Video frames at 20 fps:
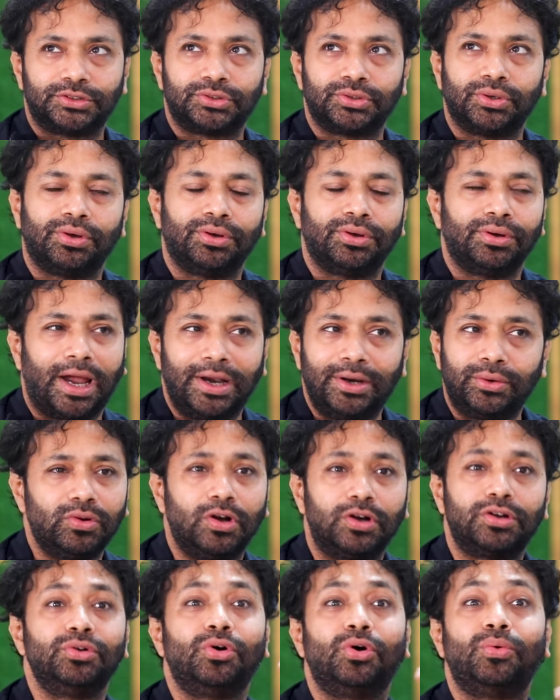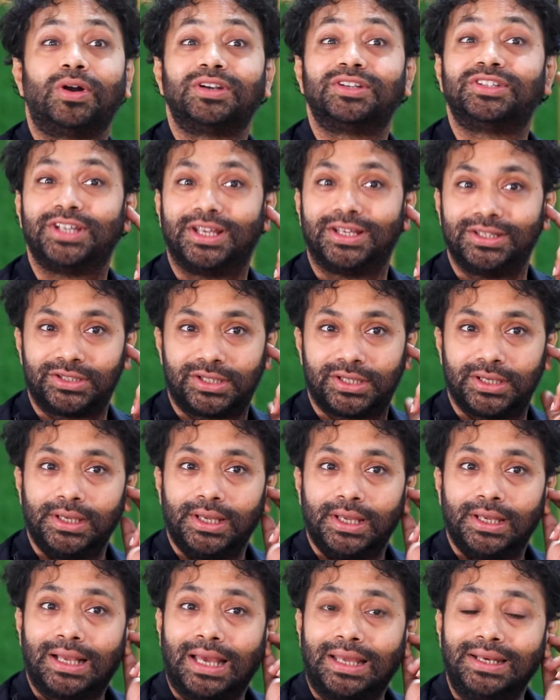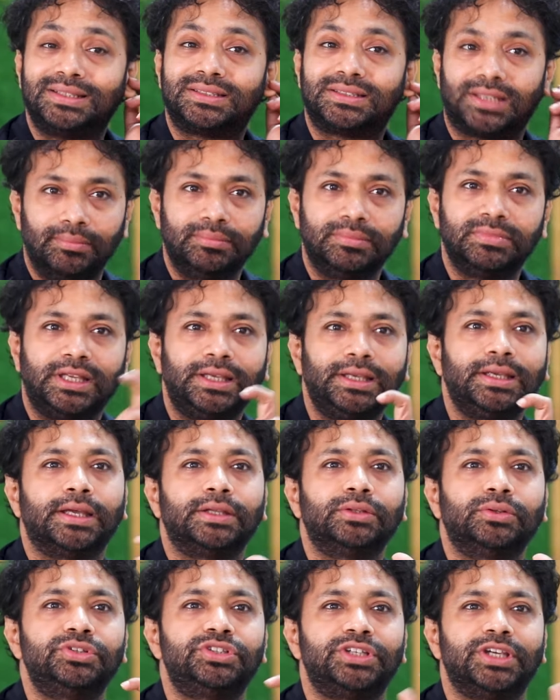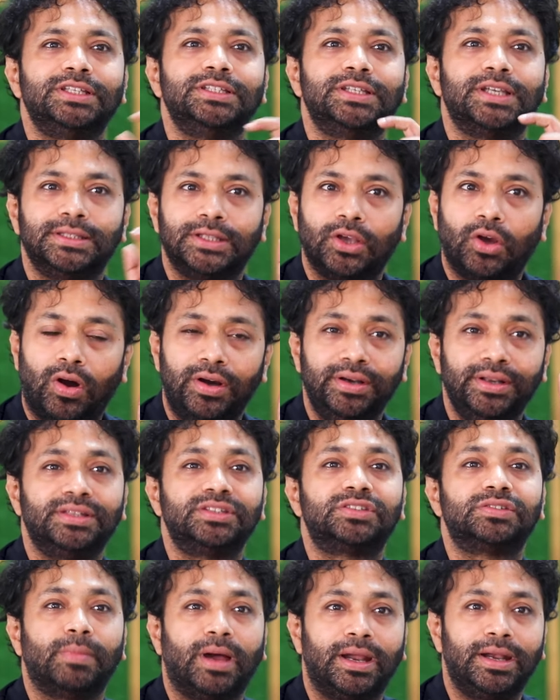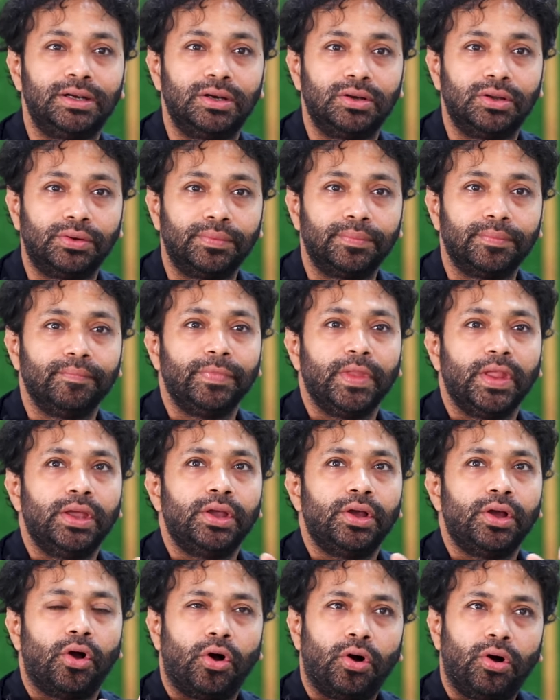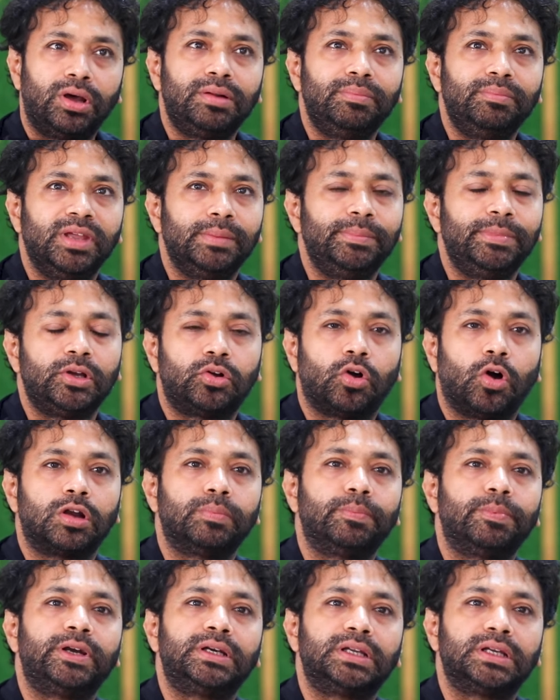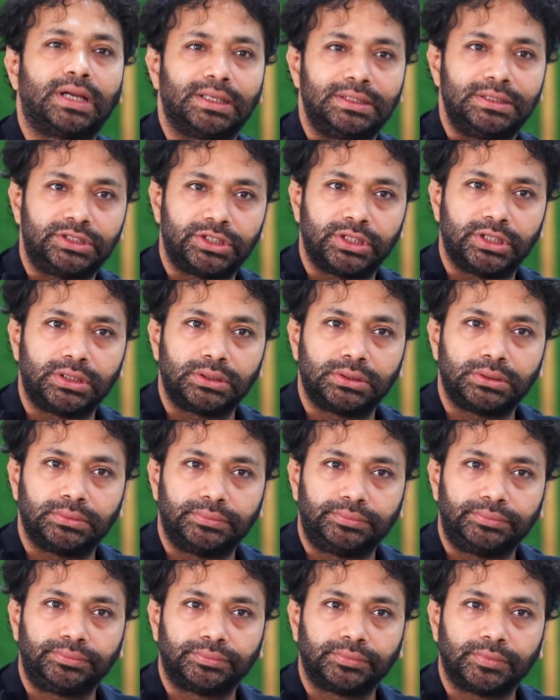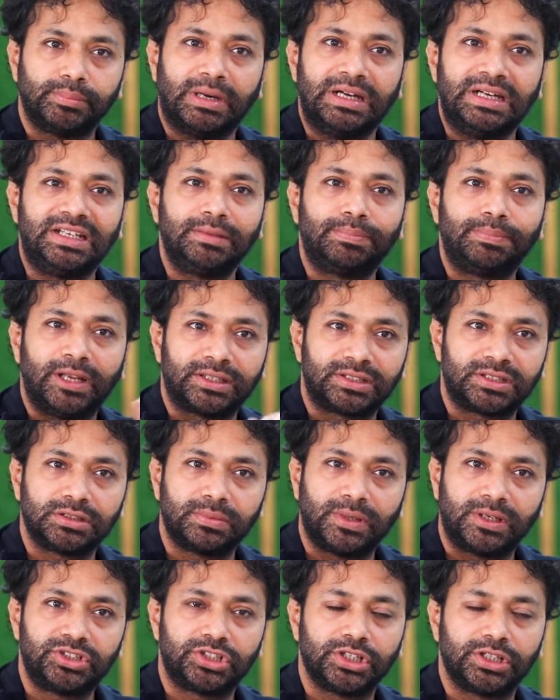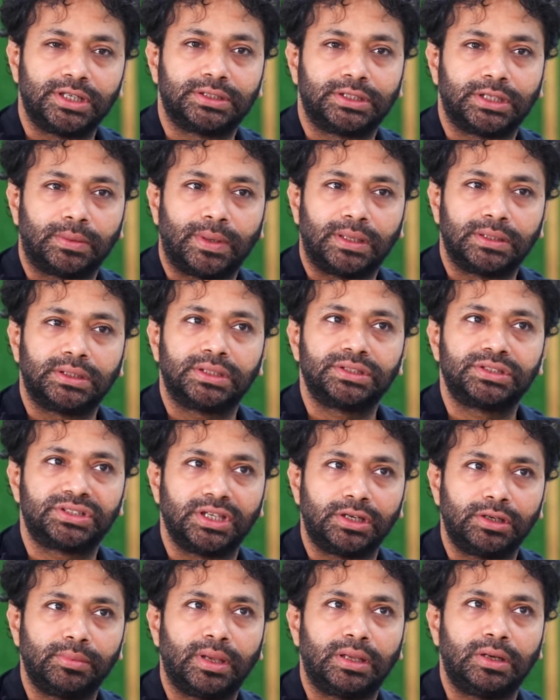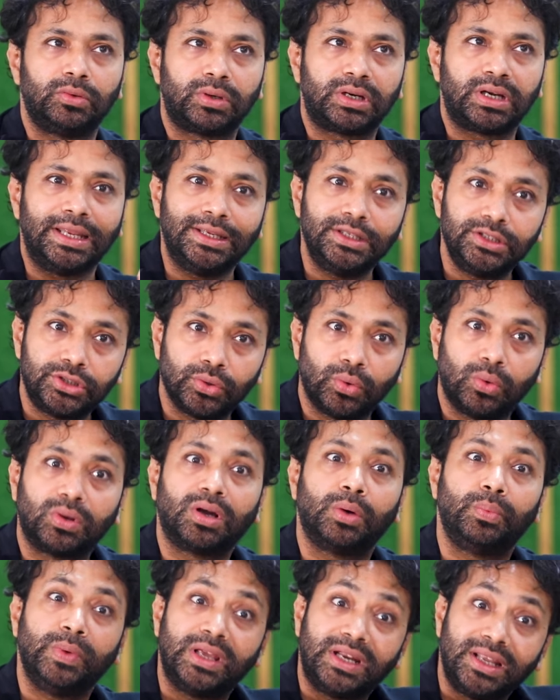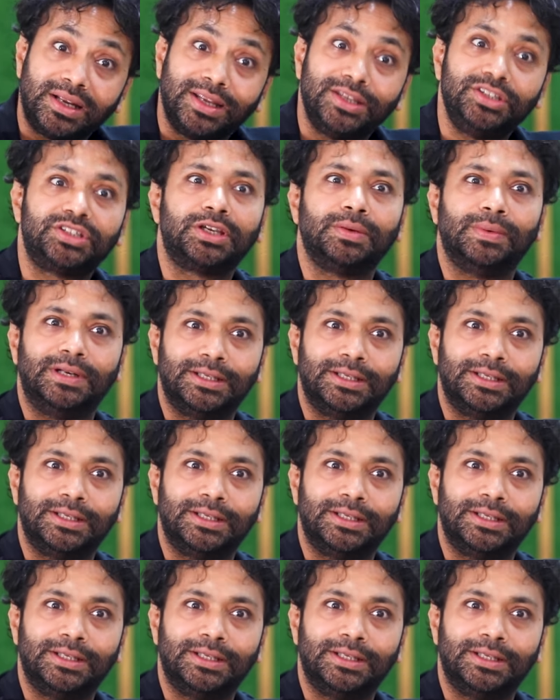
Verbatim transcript: సో ఐ డోంట్ నాట్ నో వాట్ చేంజ్డ్ కానీ సంథింగ్ ఏదో చేంజ్ అయింది ఆడియన్స్ మైండ్లో ఆర్ మేబీ కార్పొరేట్ కల్చర్ మల్టీప్లెక్సెస్ వచ్చిన తర్వాత సినిమాలు రేంజ్ ఒక వేరే రేంజ్కి